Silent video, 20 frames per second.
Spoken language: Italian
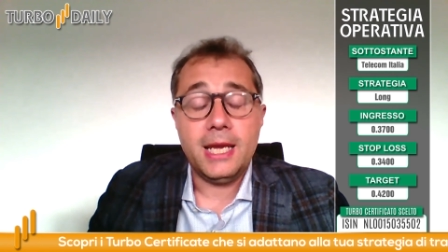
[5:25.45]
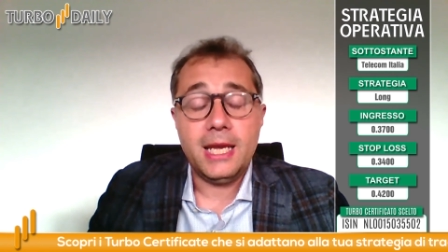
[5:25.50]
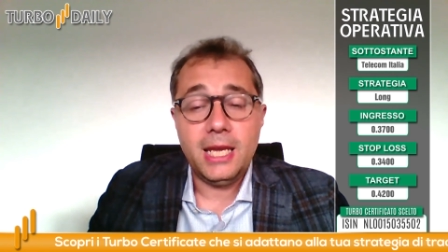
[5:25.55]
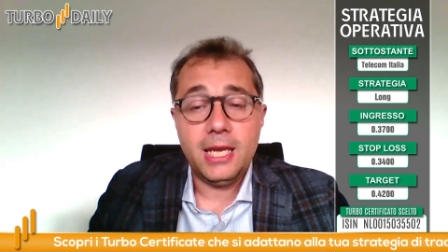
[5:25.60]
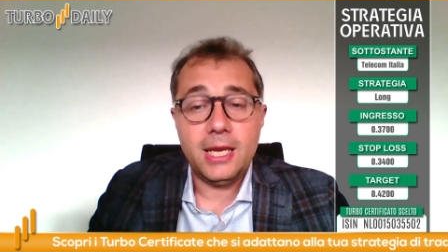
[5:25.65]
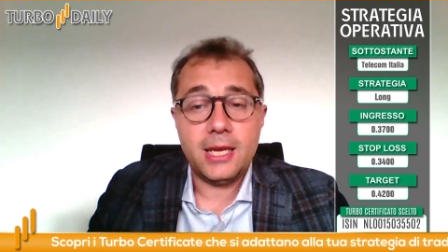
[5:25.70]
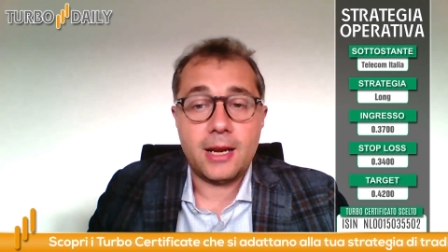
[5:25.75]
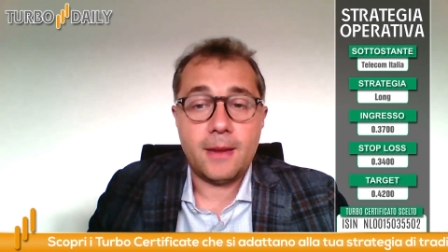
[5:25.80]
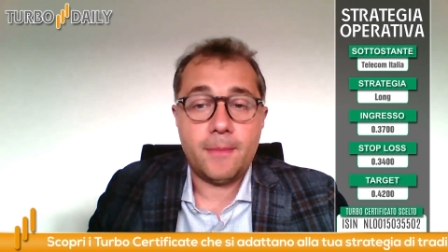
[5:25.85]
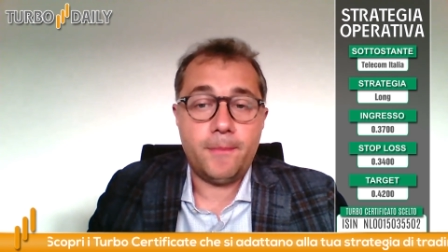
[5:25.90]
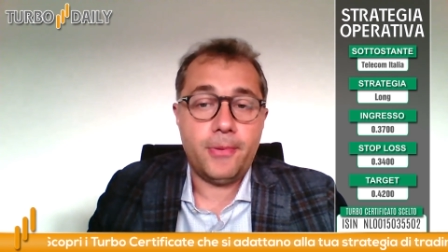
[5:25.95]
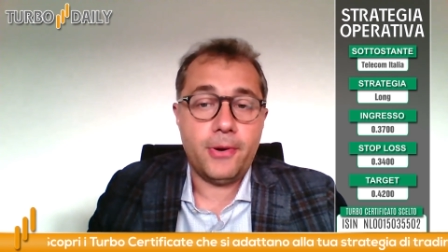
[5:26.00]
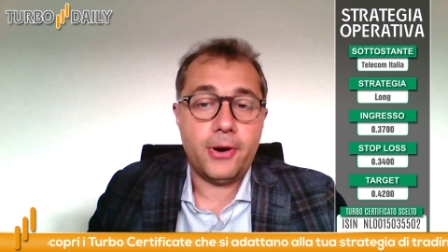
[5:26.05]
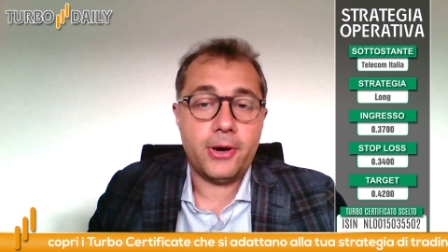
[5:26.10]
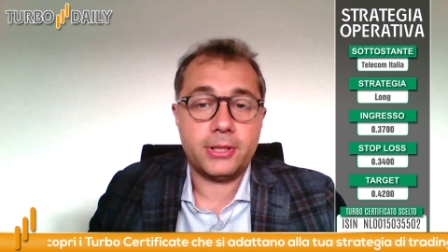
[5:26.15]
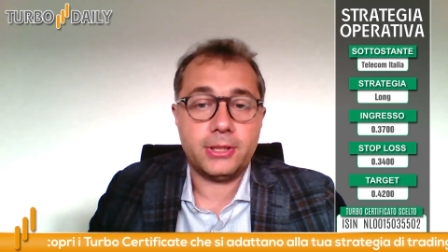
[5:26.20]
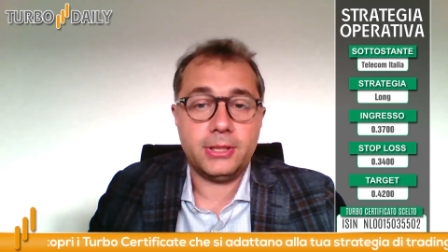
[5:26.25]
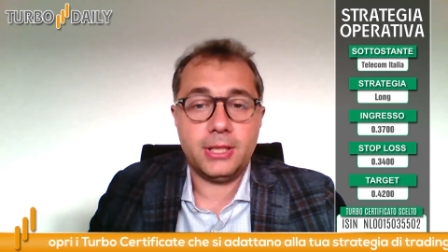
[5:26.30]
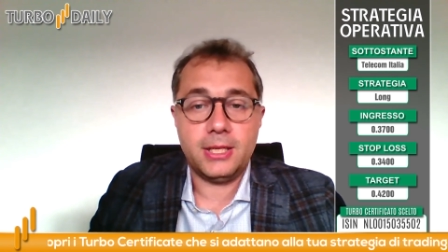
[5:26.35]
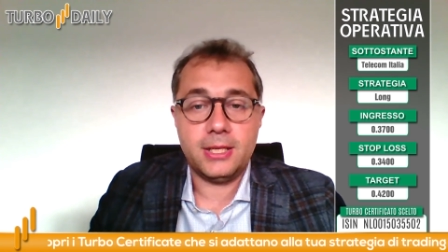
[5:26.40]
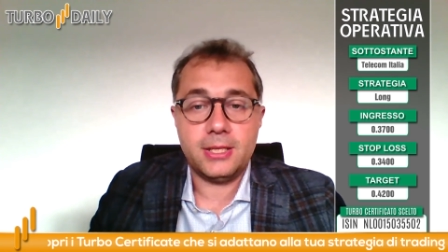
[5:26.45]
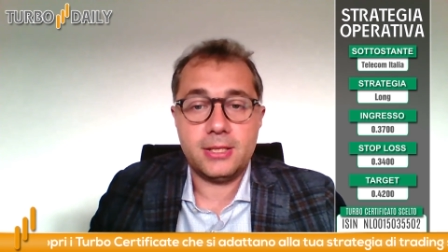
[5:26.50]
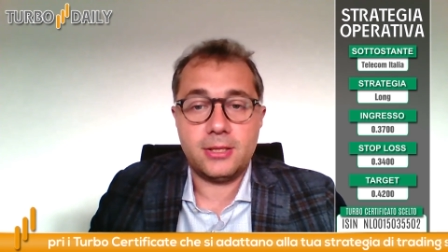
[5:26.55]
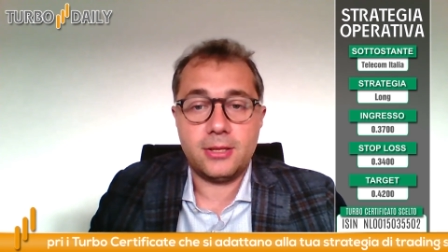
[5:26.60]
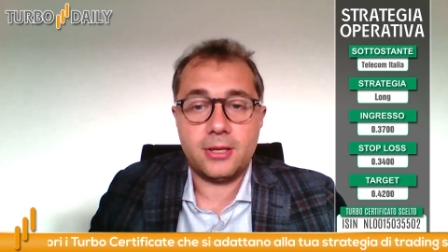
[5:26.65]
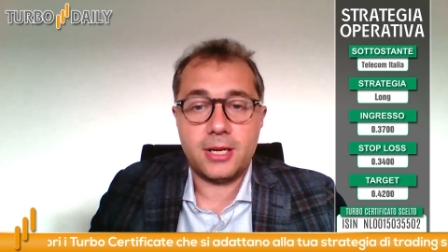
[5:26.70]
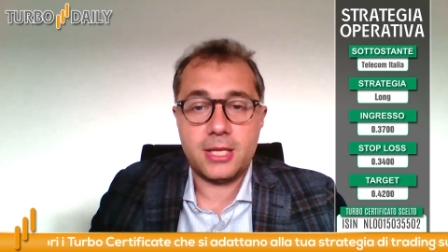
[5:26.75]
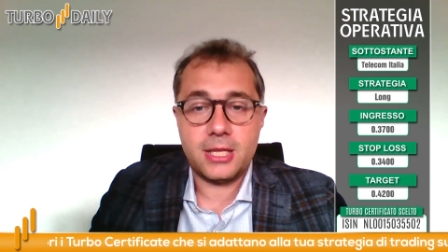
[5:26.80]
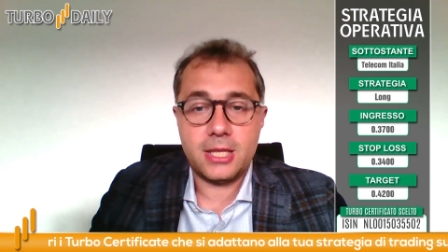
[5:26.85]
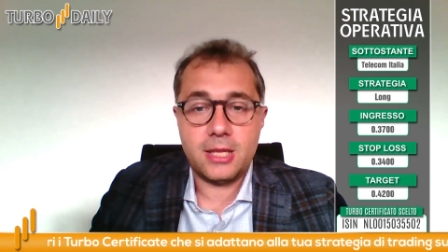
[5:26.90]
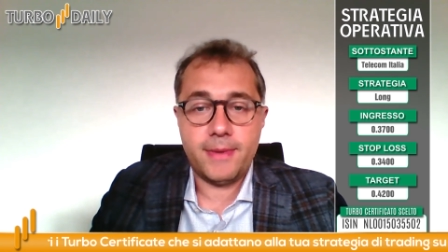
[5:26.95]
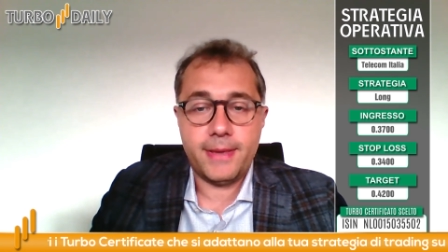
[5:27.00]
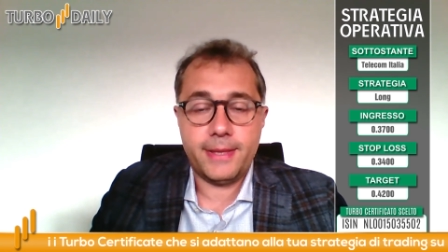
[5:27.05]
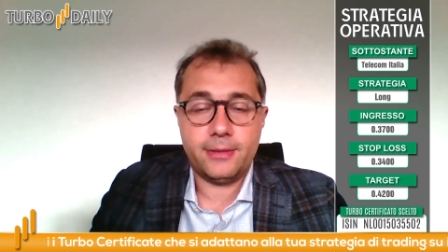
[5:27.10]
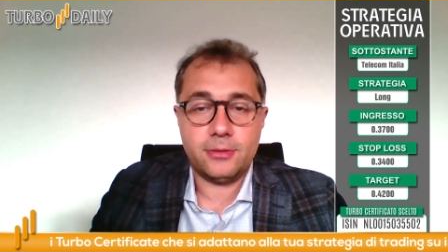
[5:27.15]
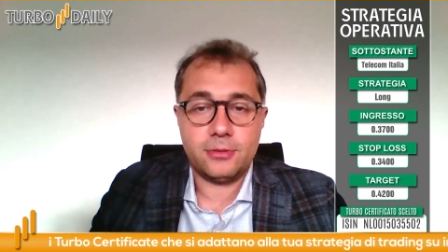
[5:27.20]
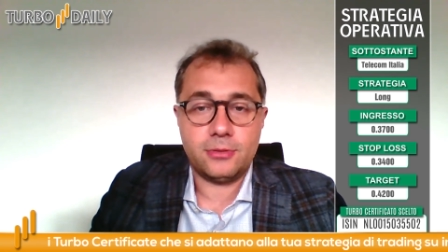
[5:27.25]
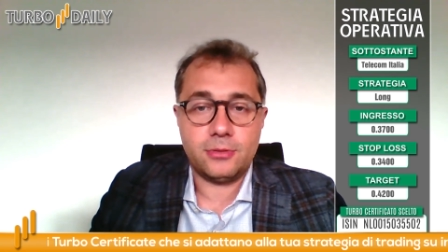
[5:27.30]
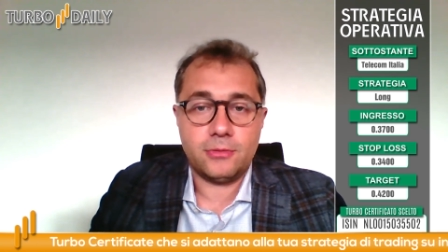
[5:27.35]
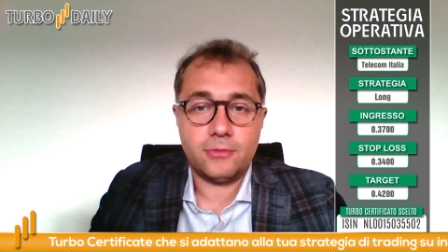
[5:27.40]
I rapporti
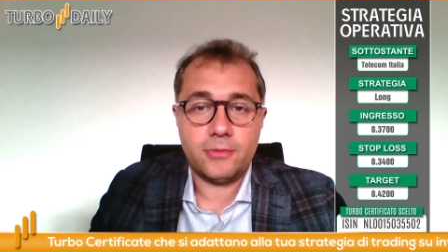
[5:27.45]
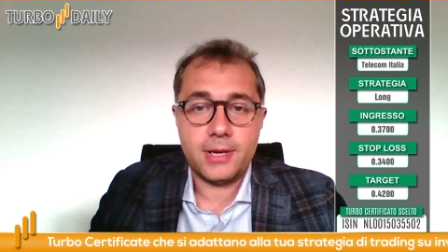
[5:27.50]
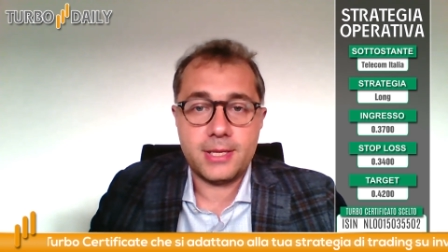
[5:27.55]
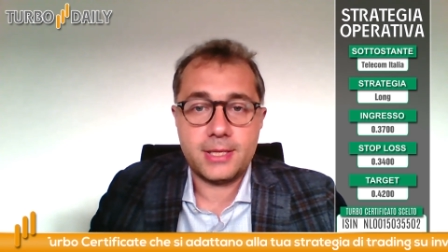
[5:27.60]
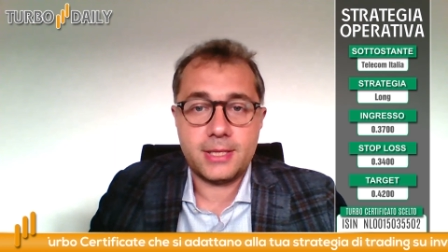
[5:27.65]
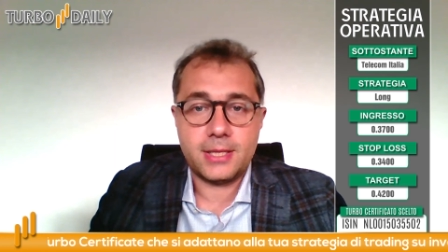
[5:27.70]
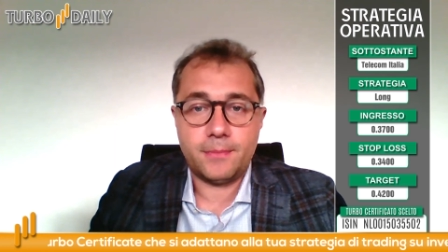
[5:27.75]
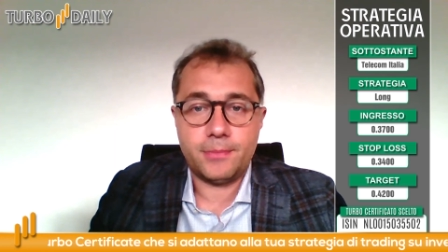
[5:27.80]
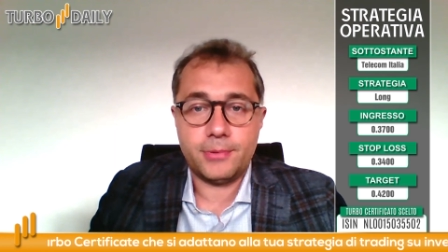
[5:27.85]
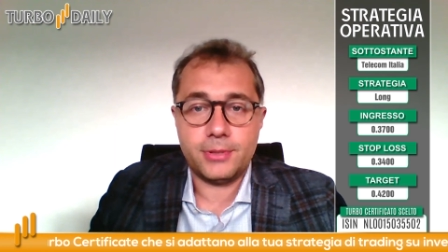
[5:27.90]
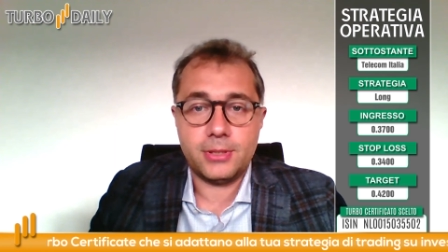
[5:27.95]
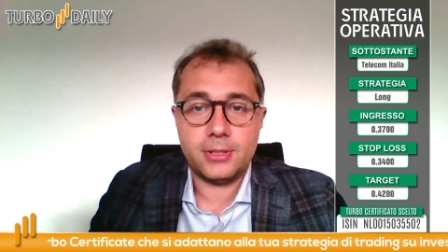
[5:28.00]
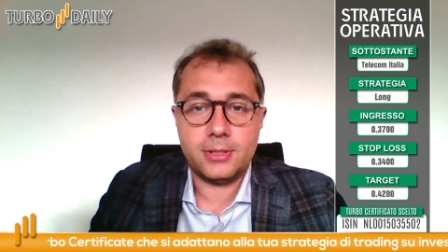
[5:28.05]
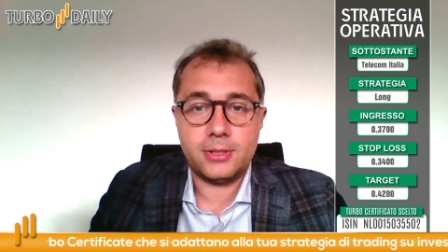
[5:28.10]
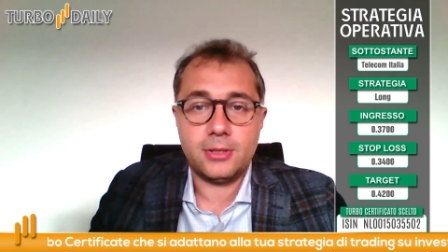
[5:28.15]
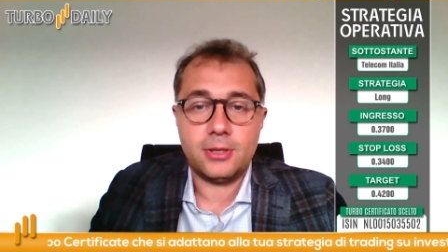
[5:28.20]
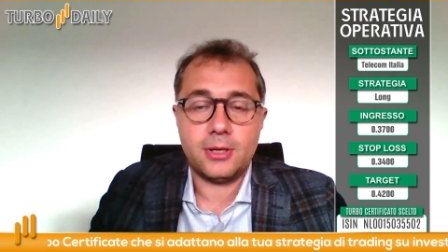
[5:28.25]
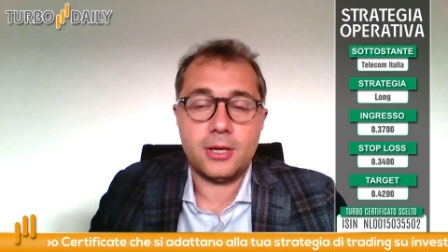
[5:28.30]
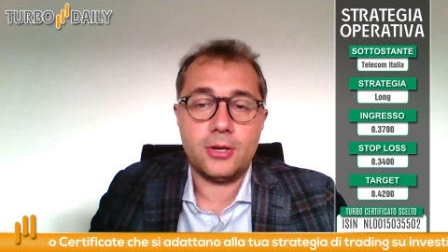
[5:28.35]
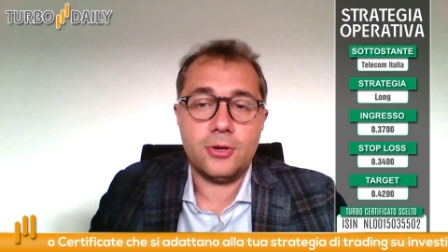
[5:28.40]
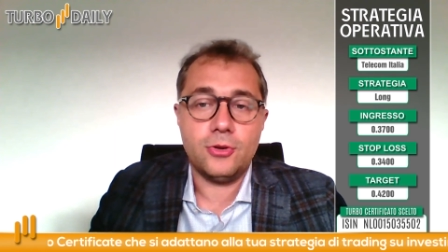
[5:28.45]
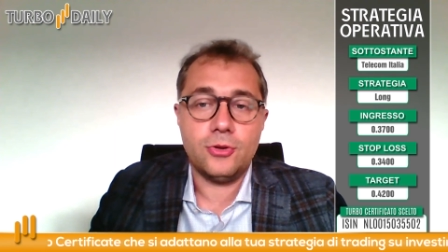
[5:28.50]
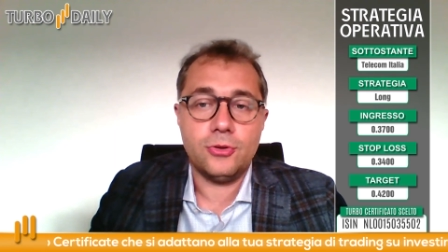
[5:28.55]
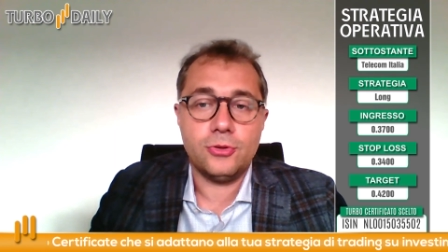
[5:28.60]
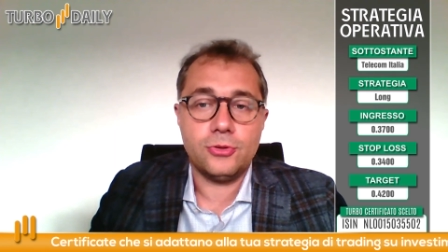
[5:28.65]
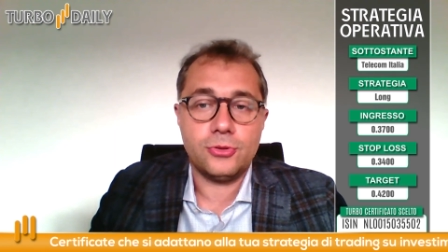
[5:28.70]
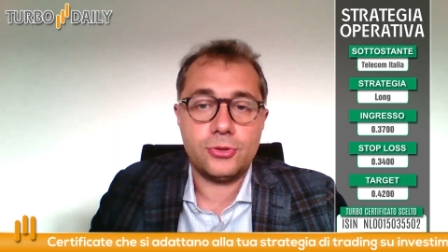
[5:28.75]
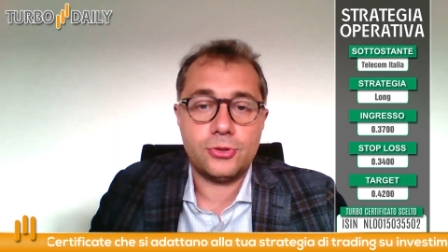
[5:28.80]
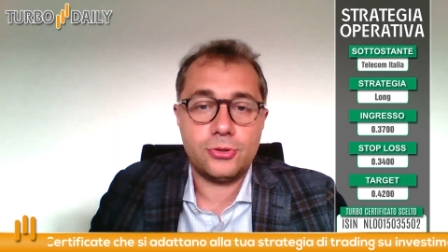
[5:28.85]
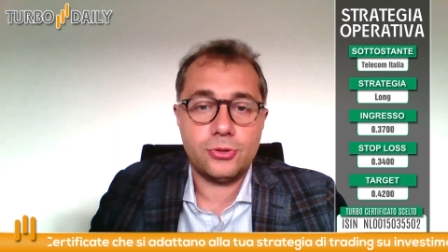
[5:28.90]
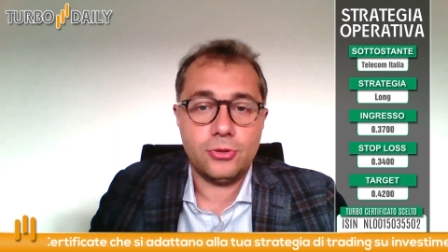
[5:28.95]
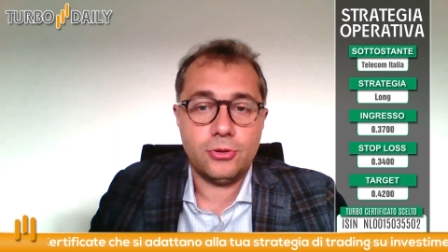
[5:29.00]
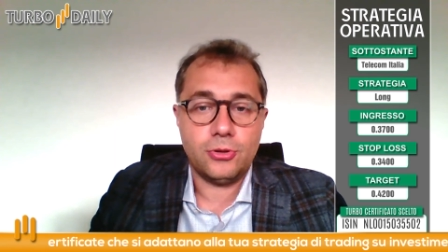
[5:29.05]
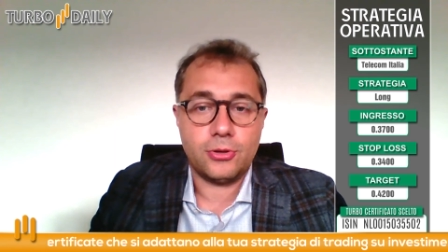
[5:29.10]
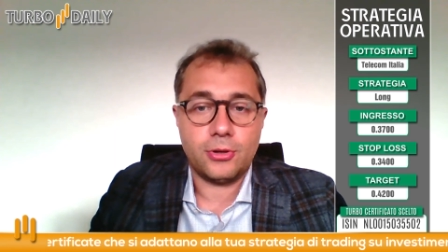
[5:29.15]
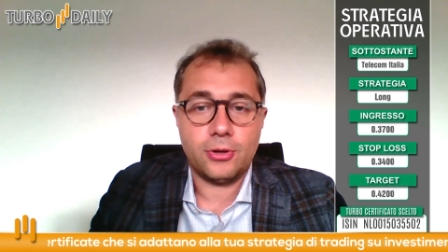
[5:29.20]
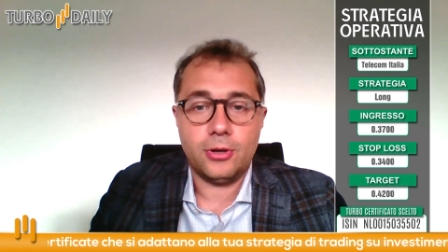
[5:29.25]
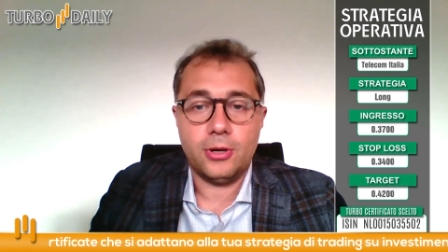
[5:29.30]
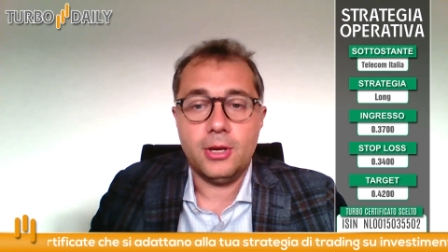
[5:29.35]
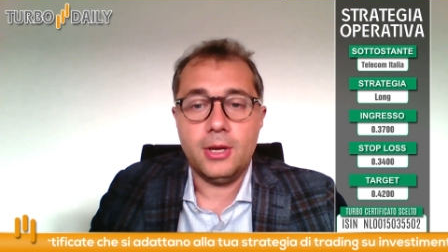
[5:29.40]
rischio-rendimento su questa posizione non
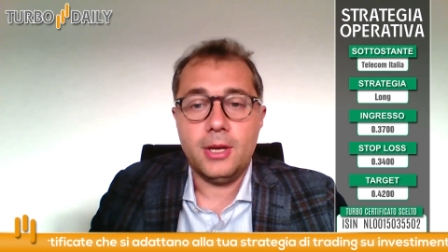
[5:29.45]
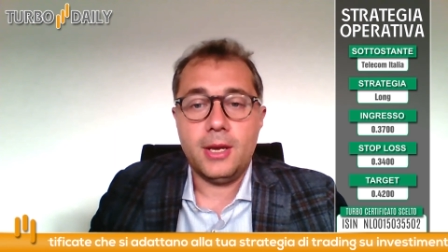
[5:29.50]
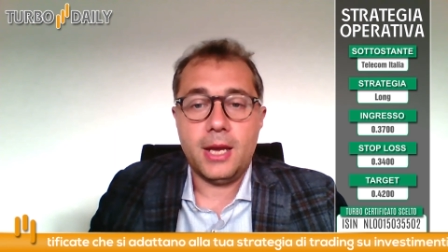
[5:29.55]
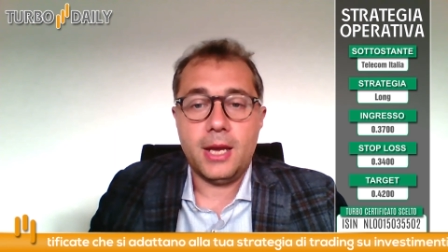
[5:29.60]
sono